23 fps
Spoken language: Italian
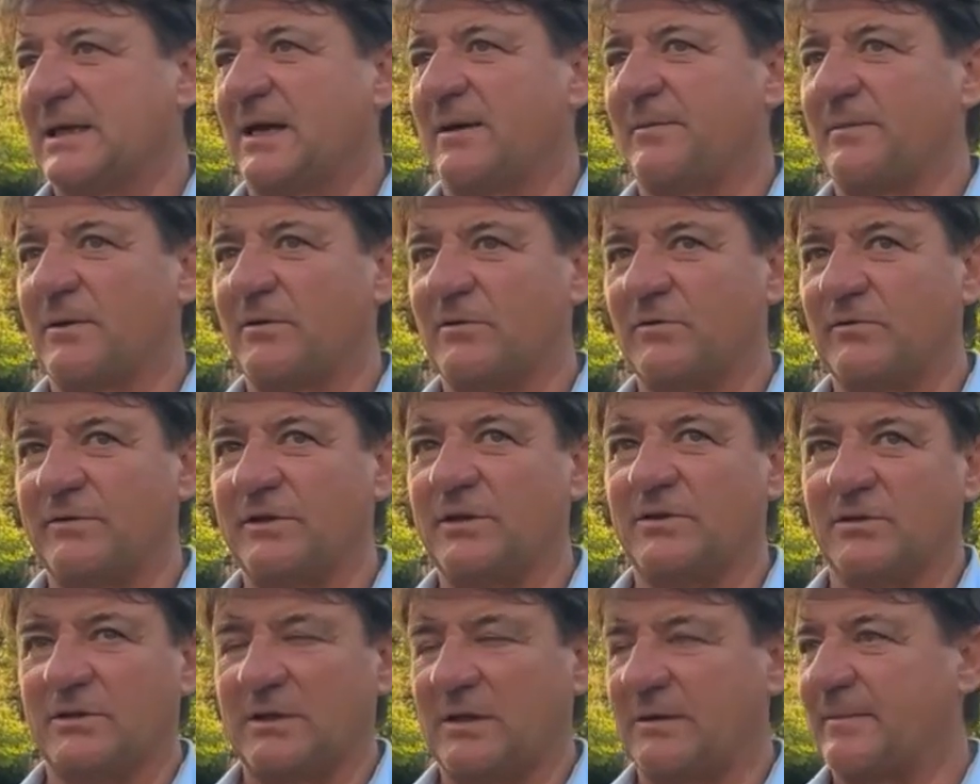Abbiamo
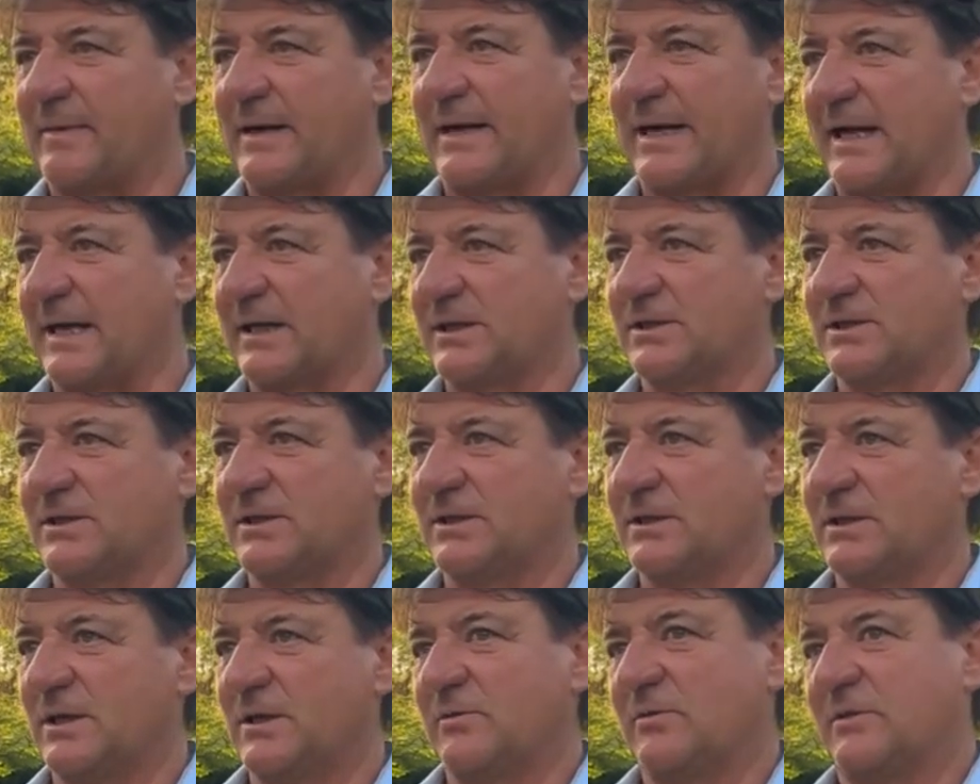vinto dei
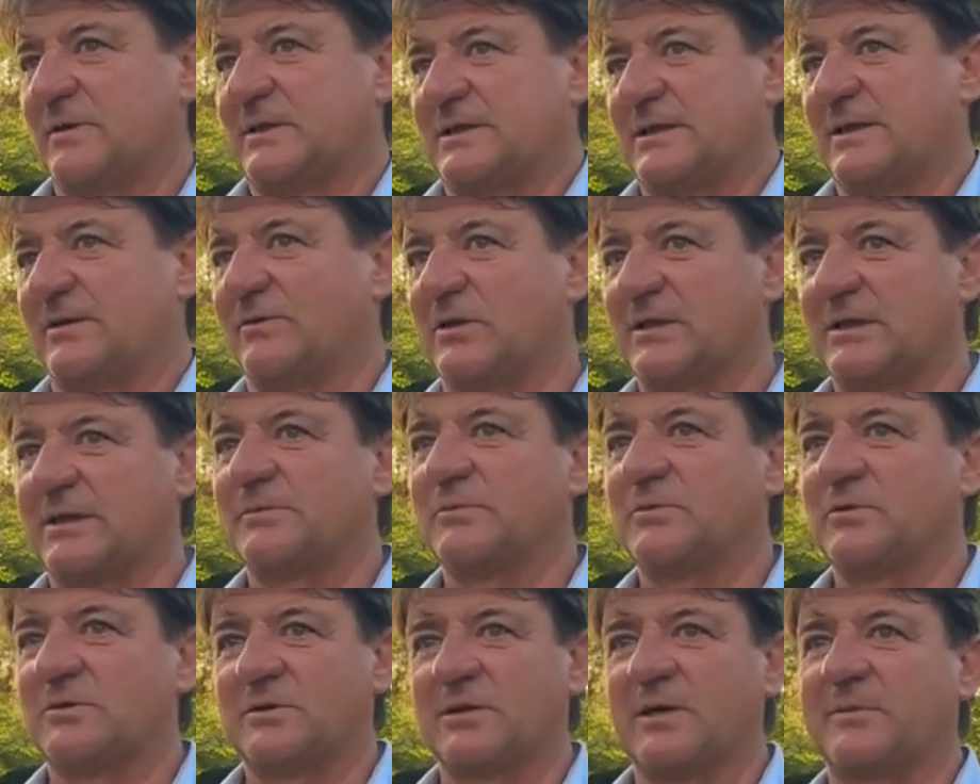barrage, questa volta
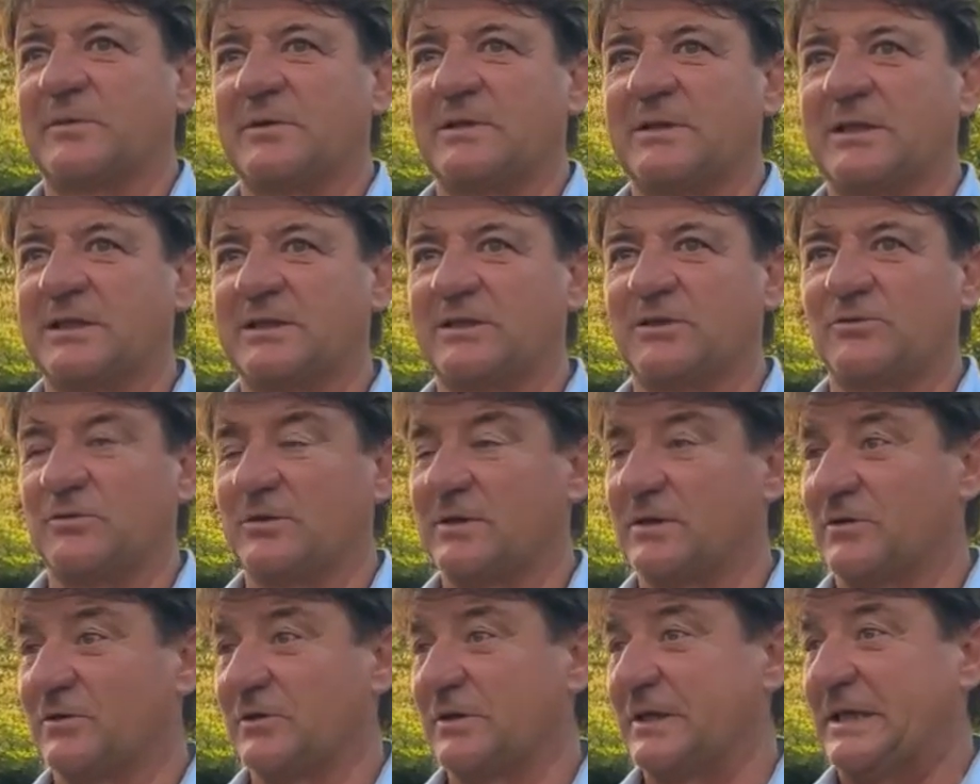purtroppo è andato giù a
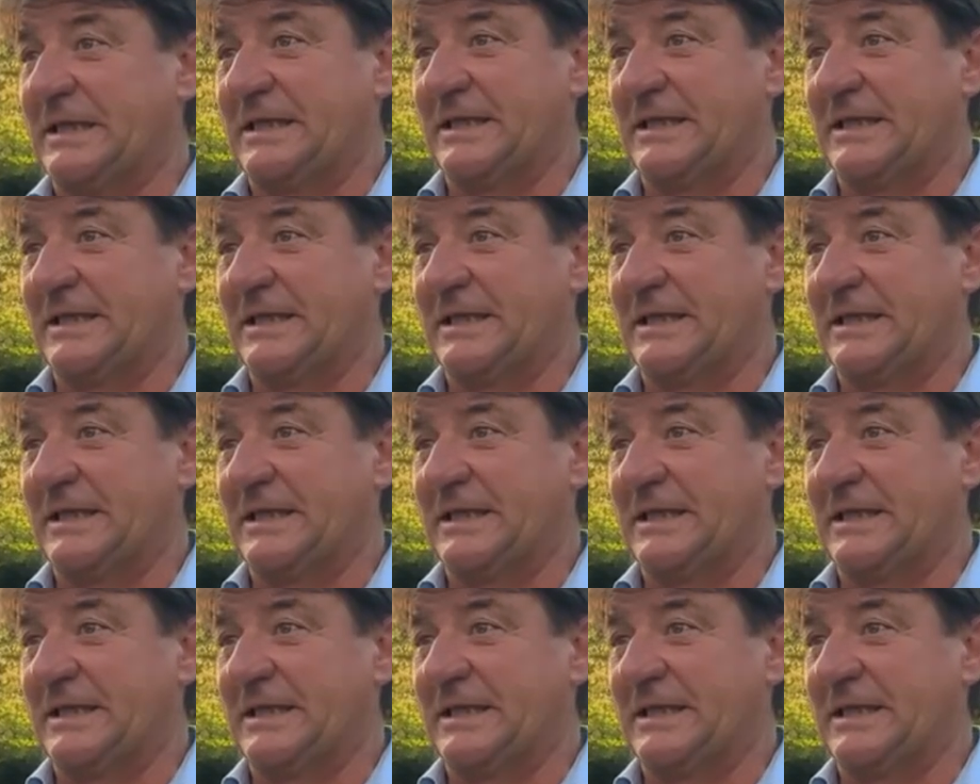noi,